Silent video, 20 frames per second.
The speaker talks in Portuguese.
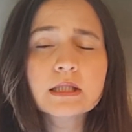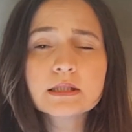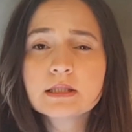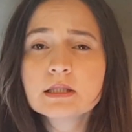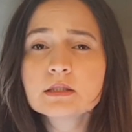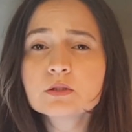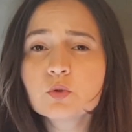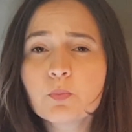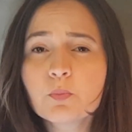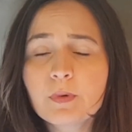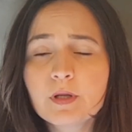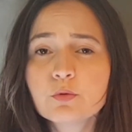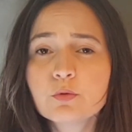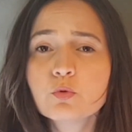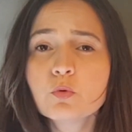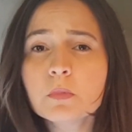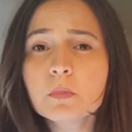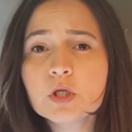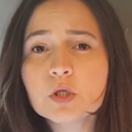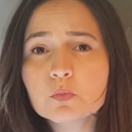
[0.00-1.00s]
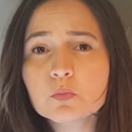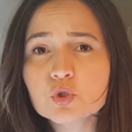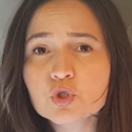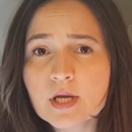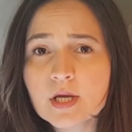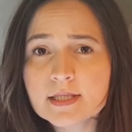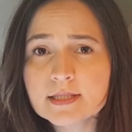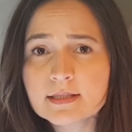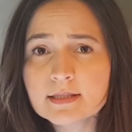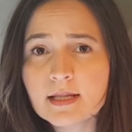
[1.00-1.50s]
tanto o período mínimo de
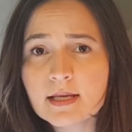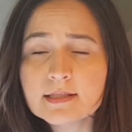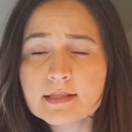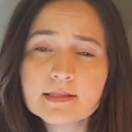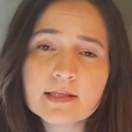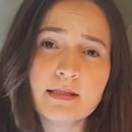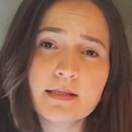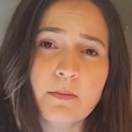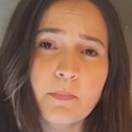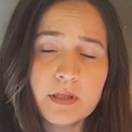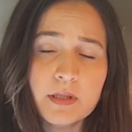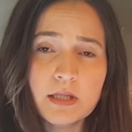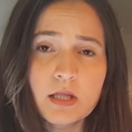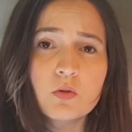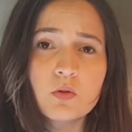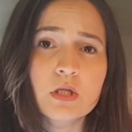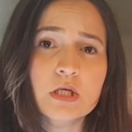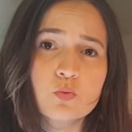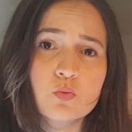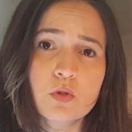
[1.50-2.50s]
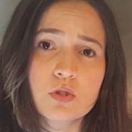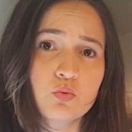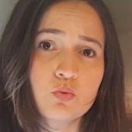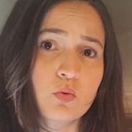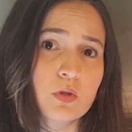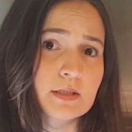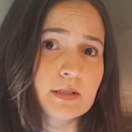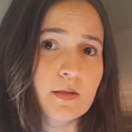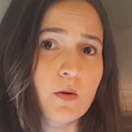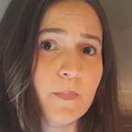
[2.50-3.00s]
residência, dependendo da sua
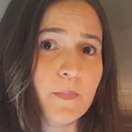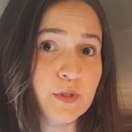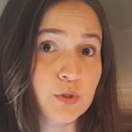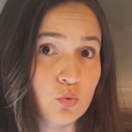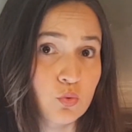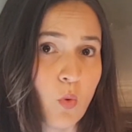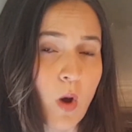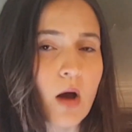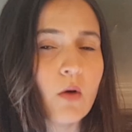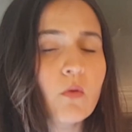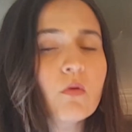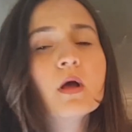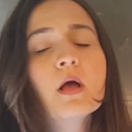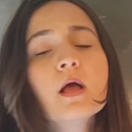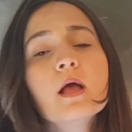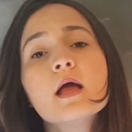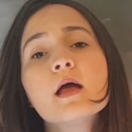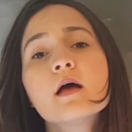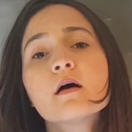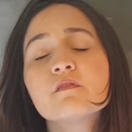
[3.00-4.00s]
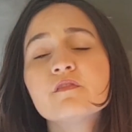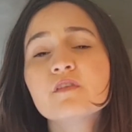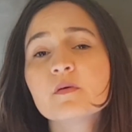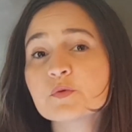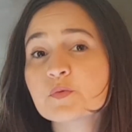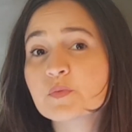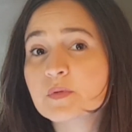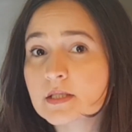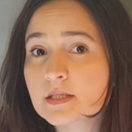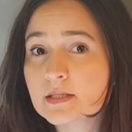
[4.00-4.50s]
situação pessoal,
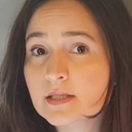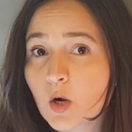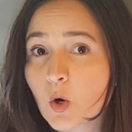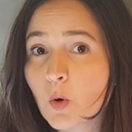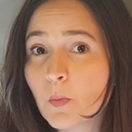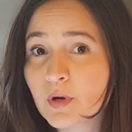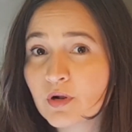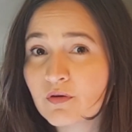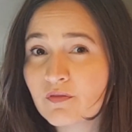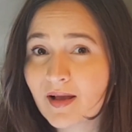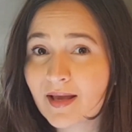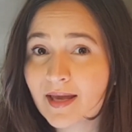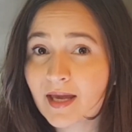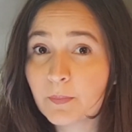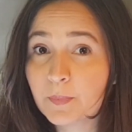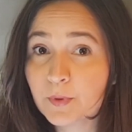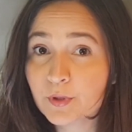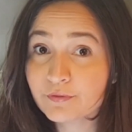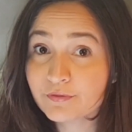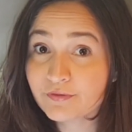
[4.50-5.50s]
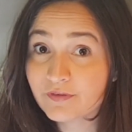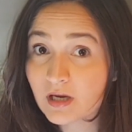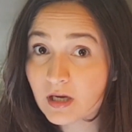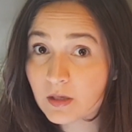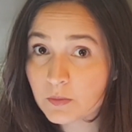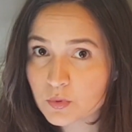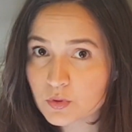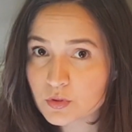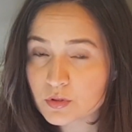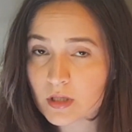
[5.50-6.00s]
vamos precisar comprovar que
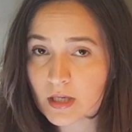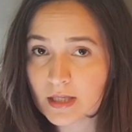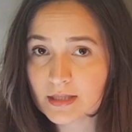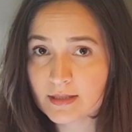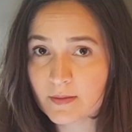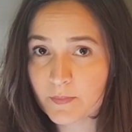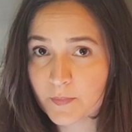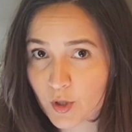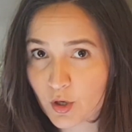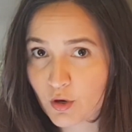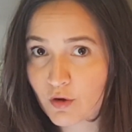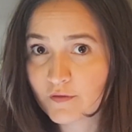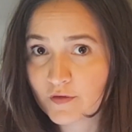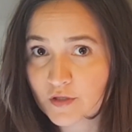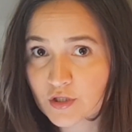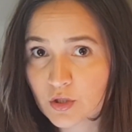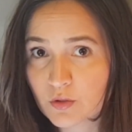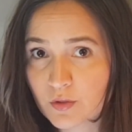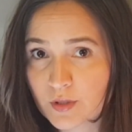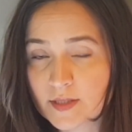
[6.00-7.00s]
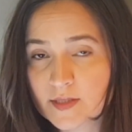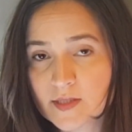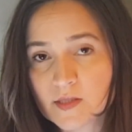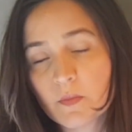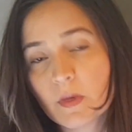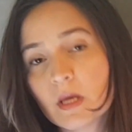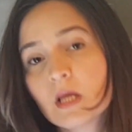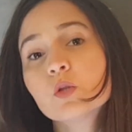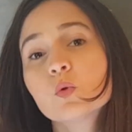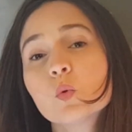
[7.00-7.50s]
aprovamos essa prova de
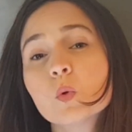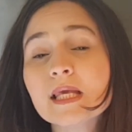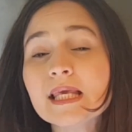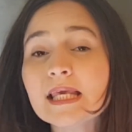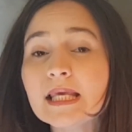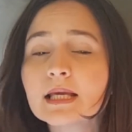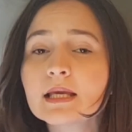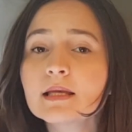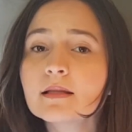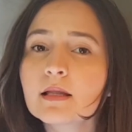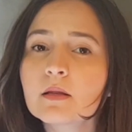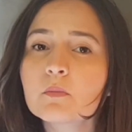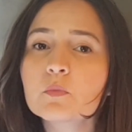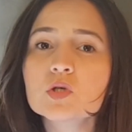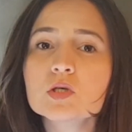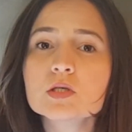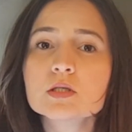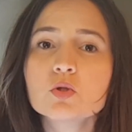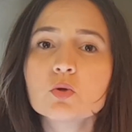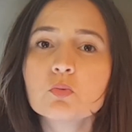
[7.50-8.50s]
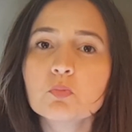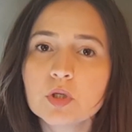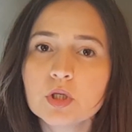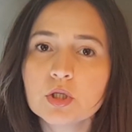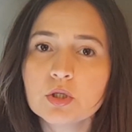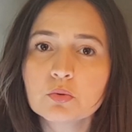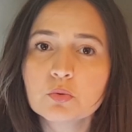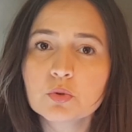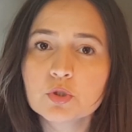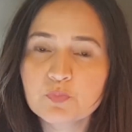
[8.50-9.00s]
conhecimento e que temos esse
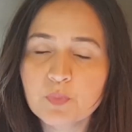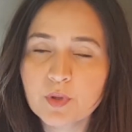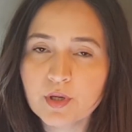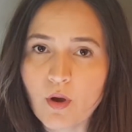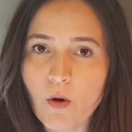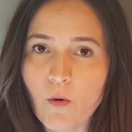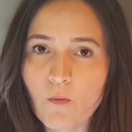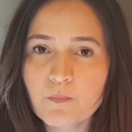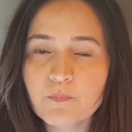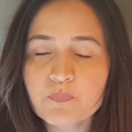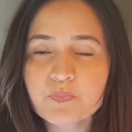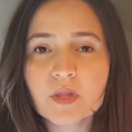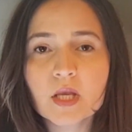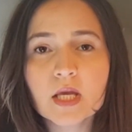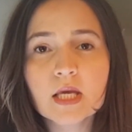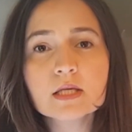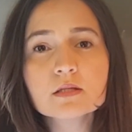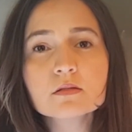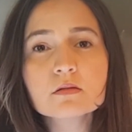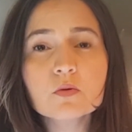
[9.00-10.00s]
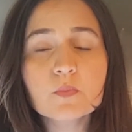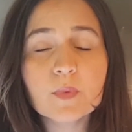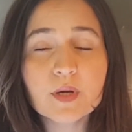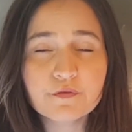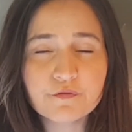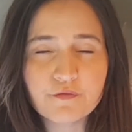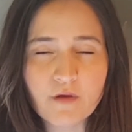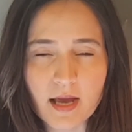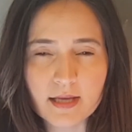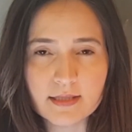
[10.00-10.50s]
domínio do espanhol. Isso como é que
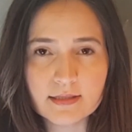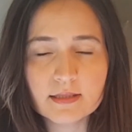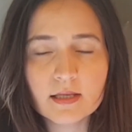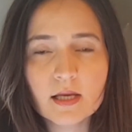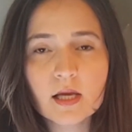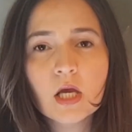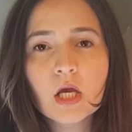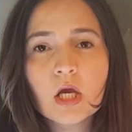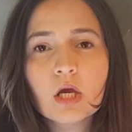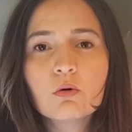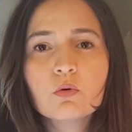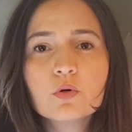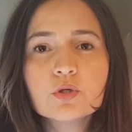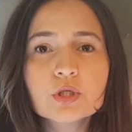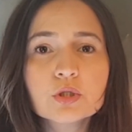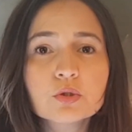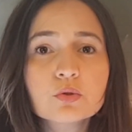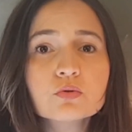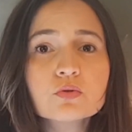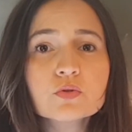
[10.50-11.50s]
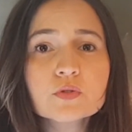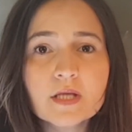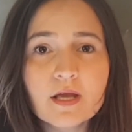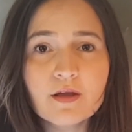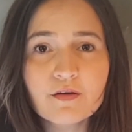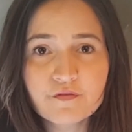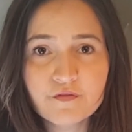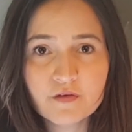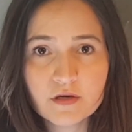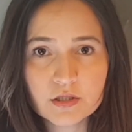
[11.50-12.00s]
faz? O Instituto
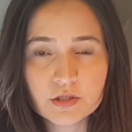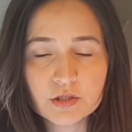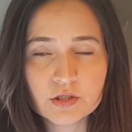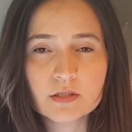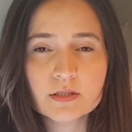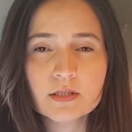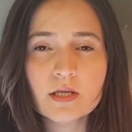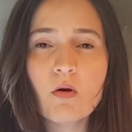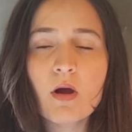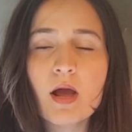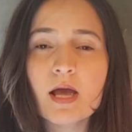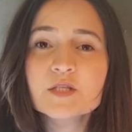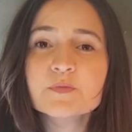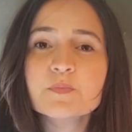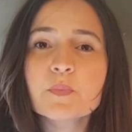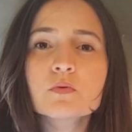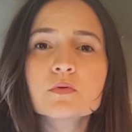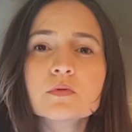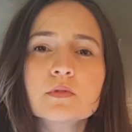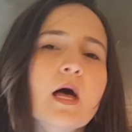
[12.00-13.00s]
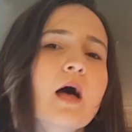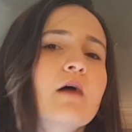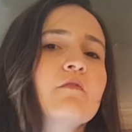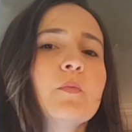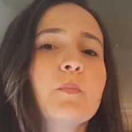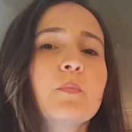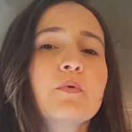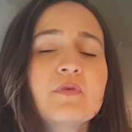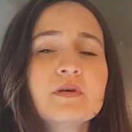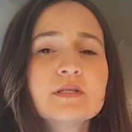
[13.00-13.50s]
Cervantes é o responsável
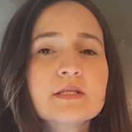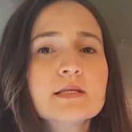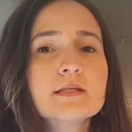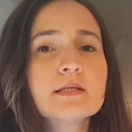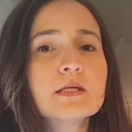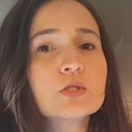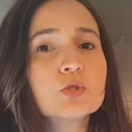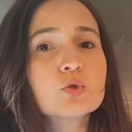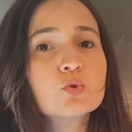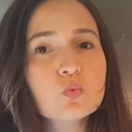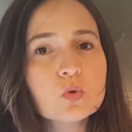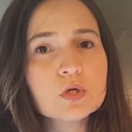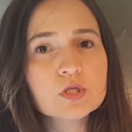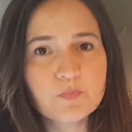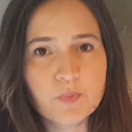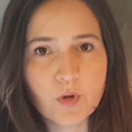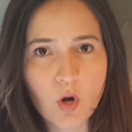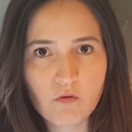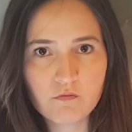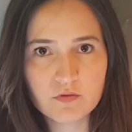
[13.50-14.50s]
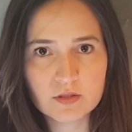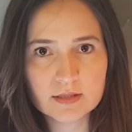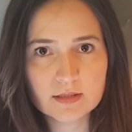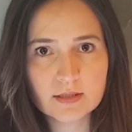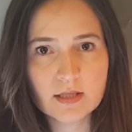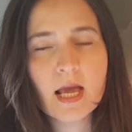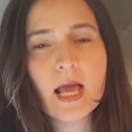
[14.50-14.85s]
por fazer essas duas provas.